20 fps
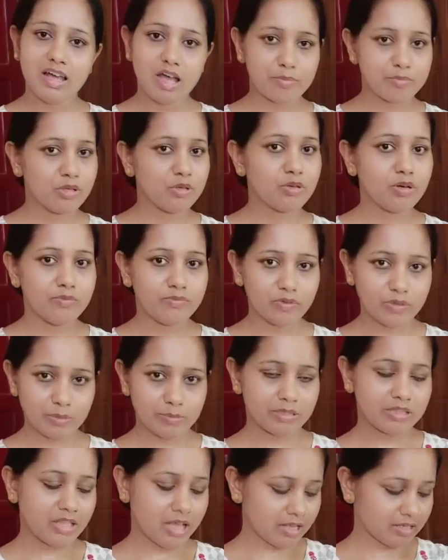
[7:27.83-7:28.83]
আমিও
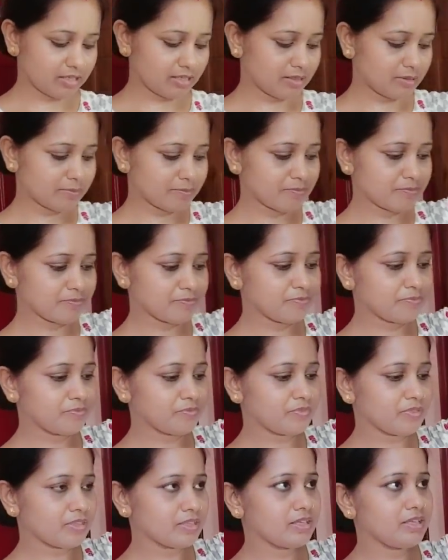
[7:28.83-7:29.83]
কমফোর্টেবল থাকি
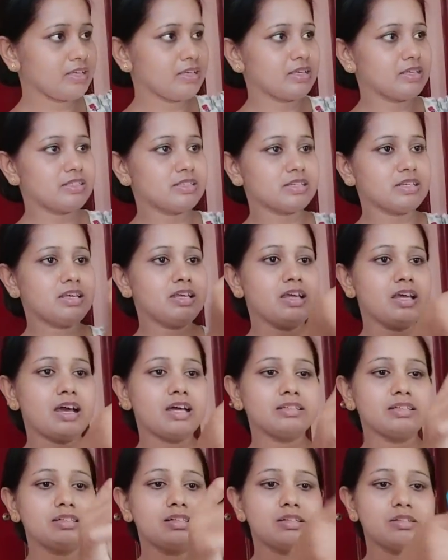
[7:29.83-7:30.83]
এই যে
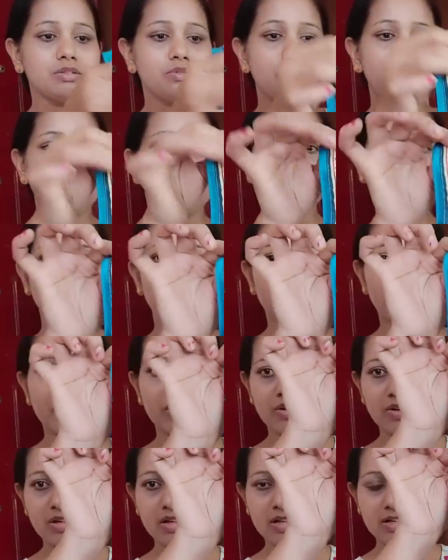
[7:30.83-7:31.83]
হাতাটাতেও এরকম বর্ডার
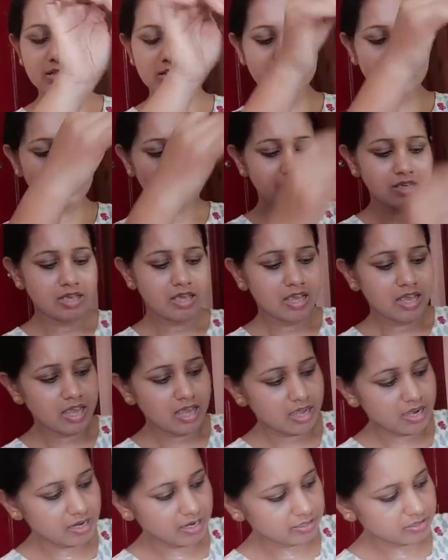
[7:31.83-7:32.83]
করা আছে
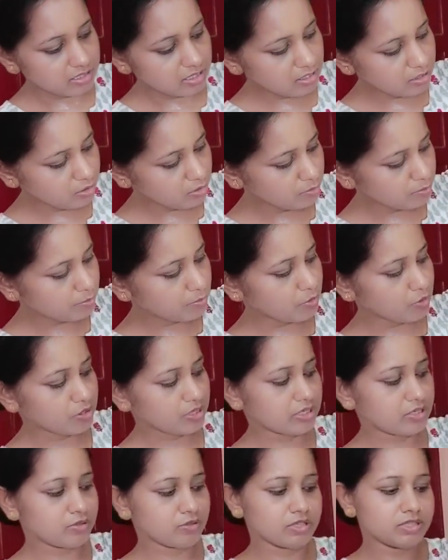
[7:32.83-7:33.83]
আর একটা
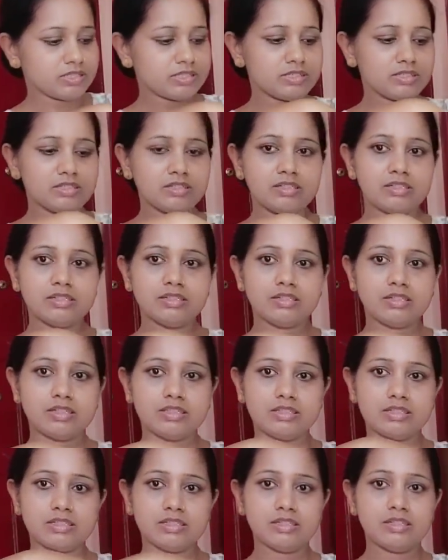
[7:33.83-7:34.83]
পকেটও আছে এই
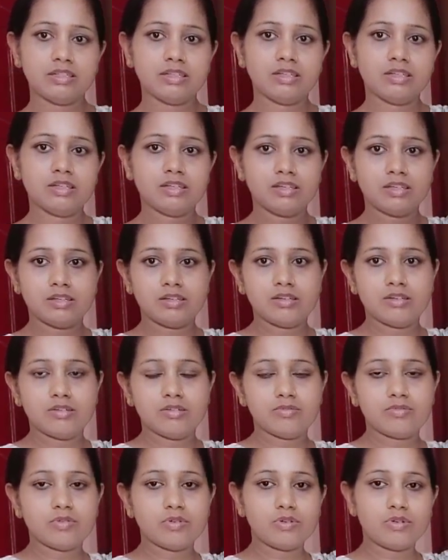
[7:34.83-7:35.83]
যে
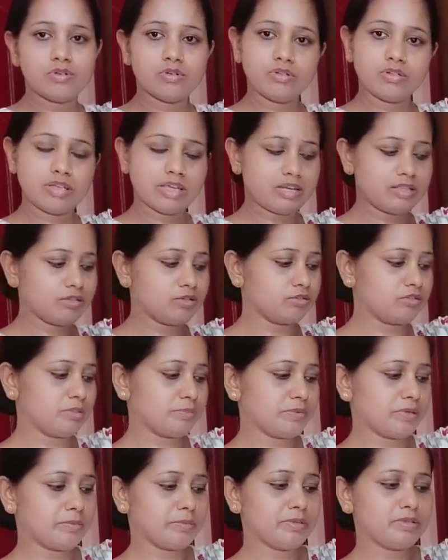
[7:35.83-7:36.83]
ফোন ফোন ক্যারি করতে
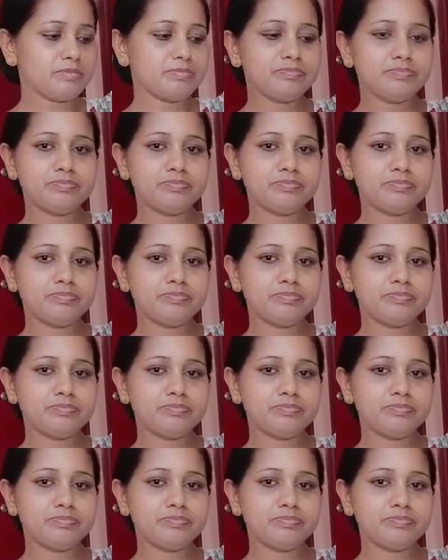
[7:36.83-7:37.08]
পারবে